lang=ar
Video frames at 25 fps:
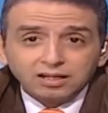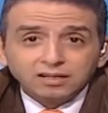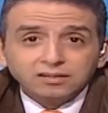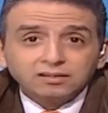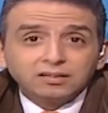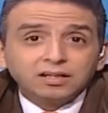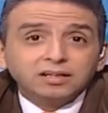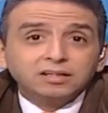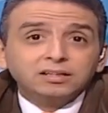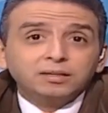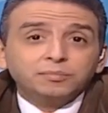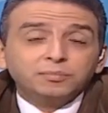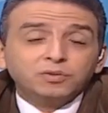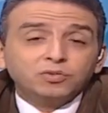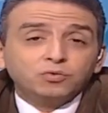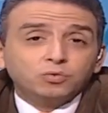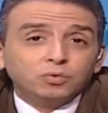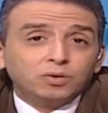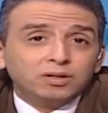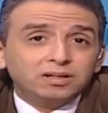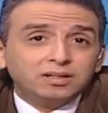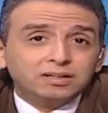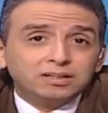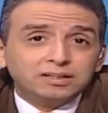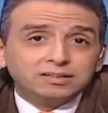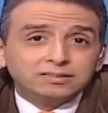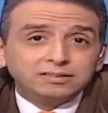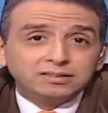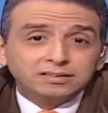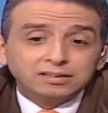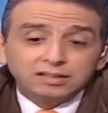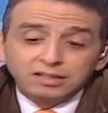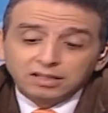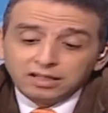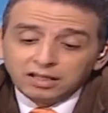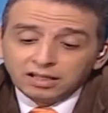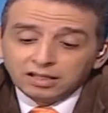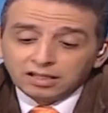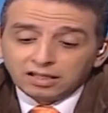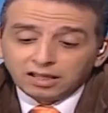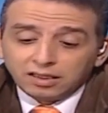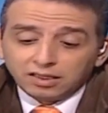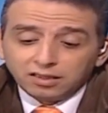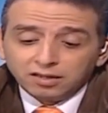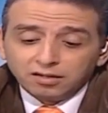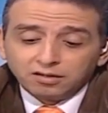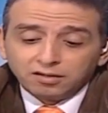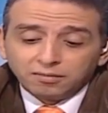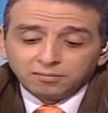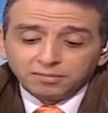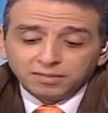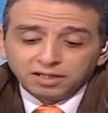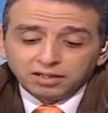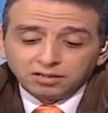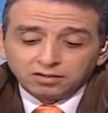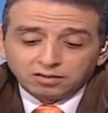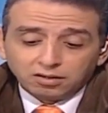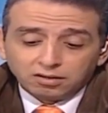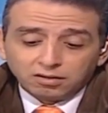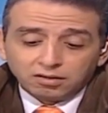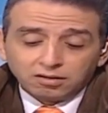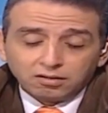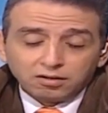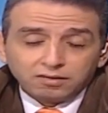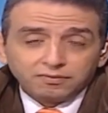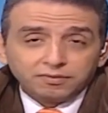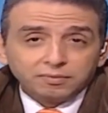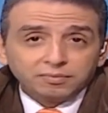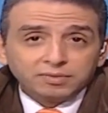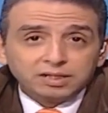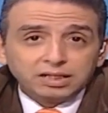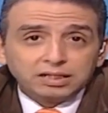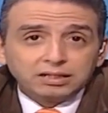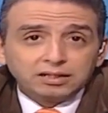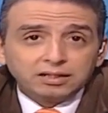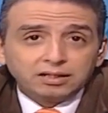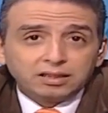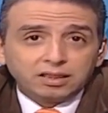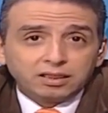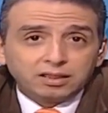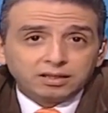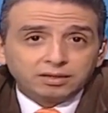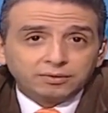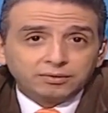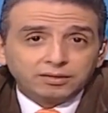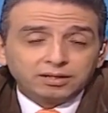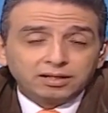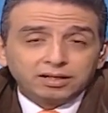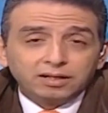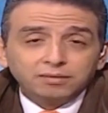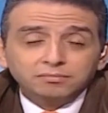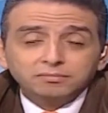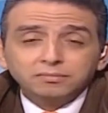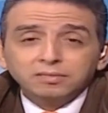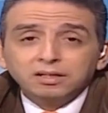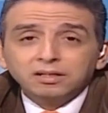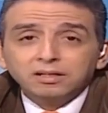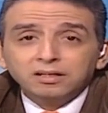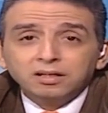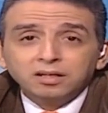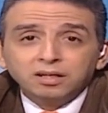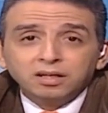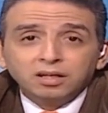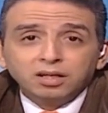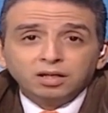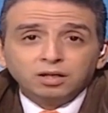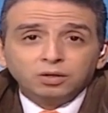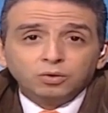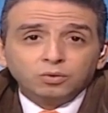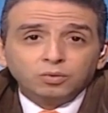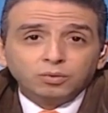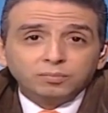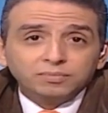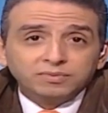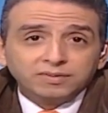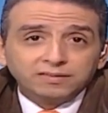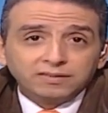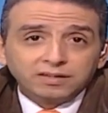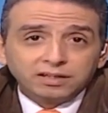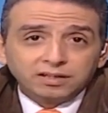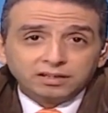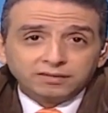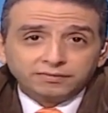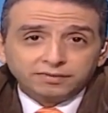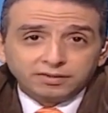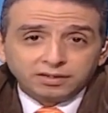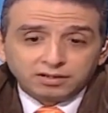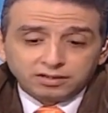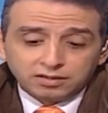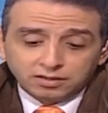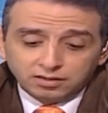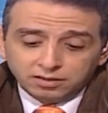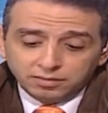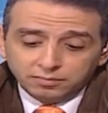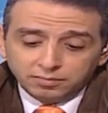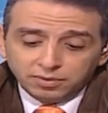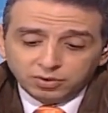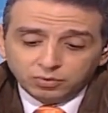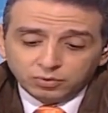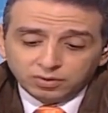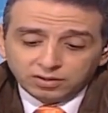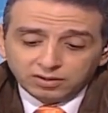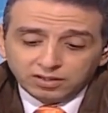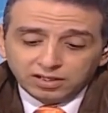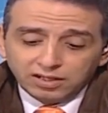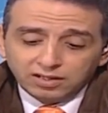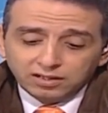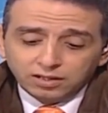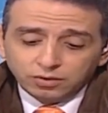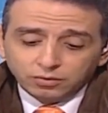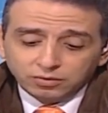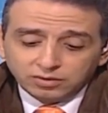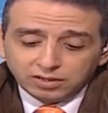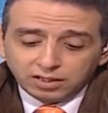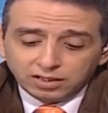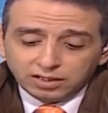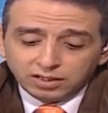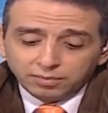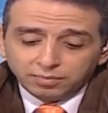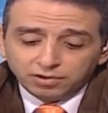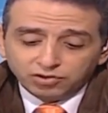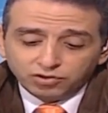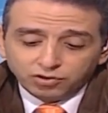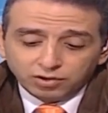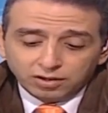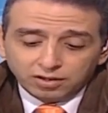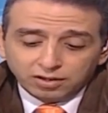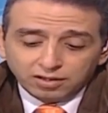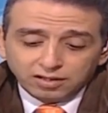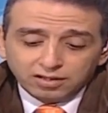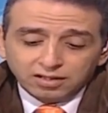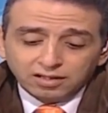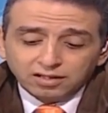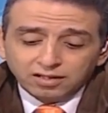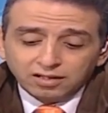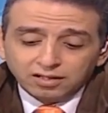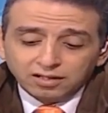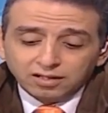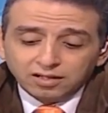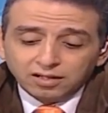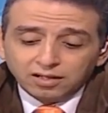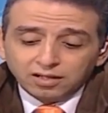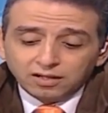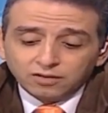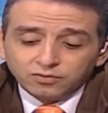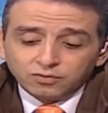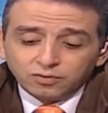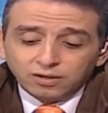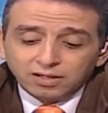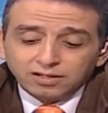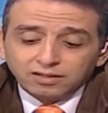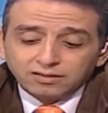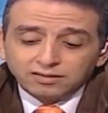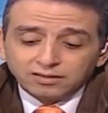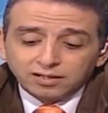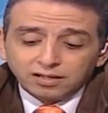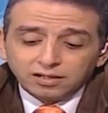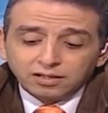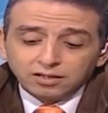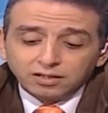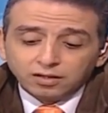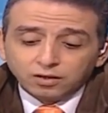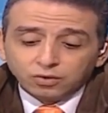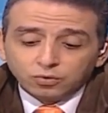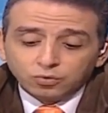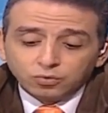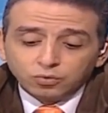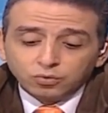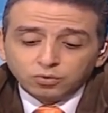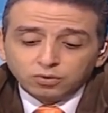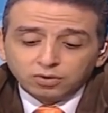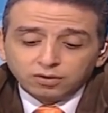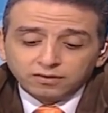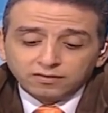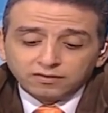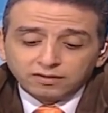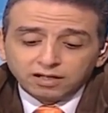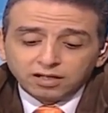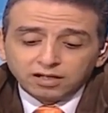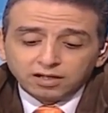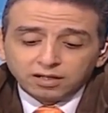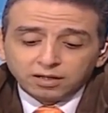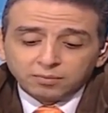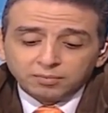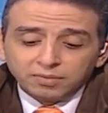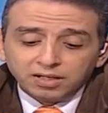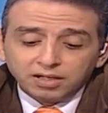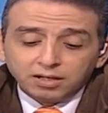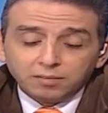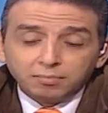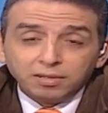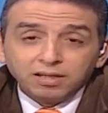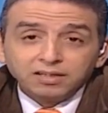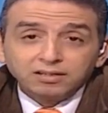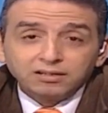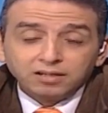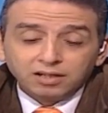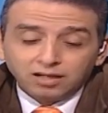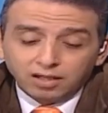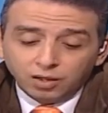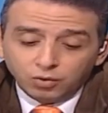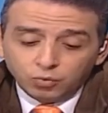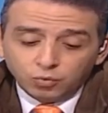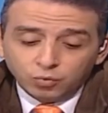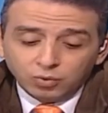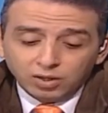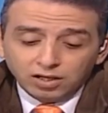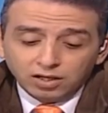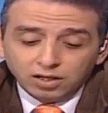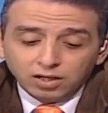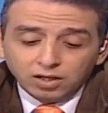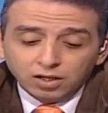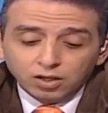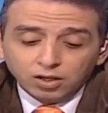انتهينا من السؤال الذي كثيرا ما يتكرر في امتحانات الثانوية العامة اللي هو امتزاج الفكر بالوجدان أو التجربة الشعرية السؤال التالي يقول استخرج من البيت الأول